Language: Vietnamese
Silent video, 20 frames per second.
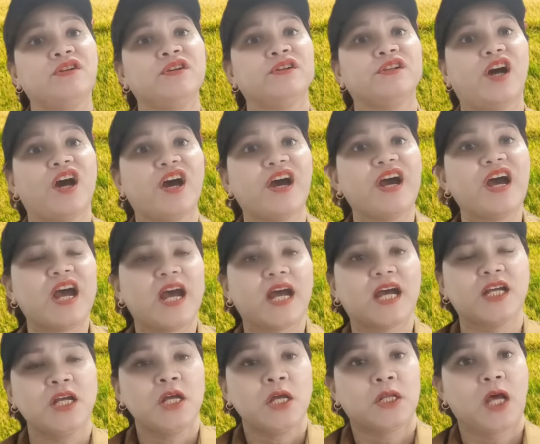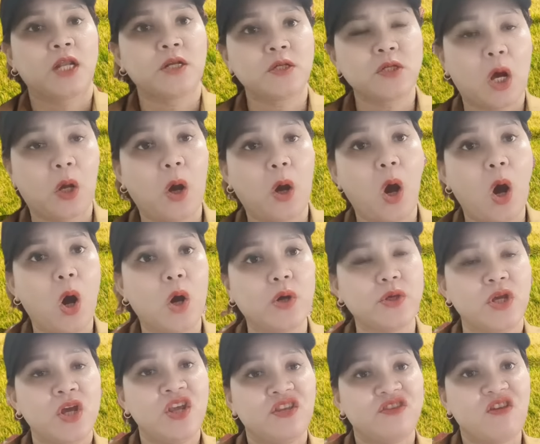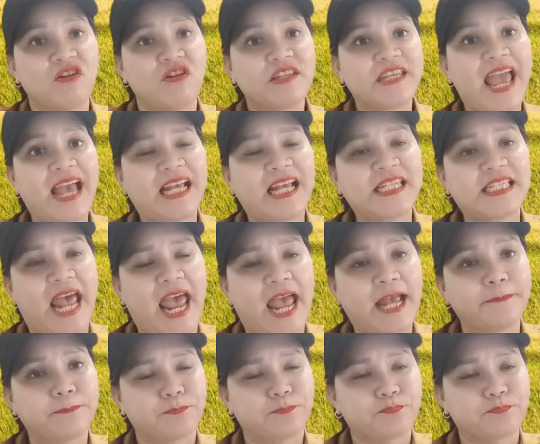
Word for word: à thánh thần ơi dọn trang khách sạn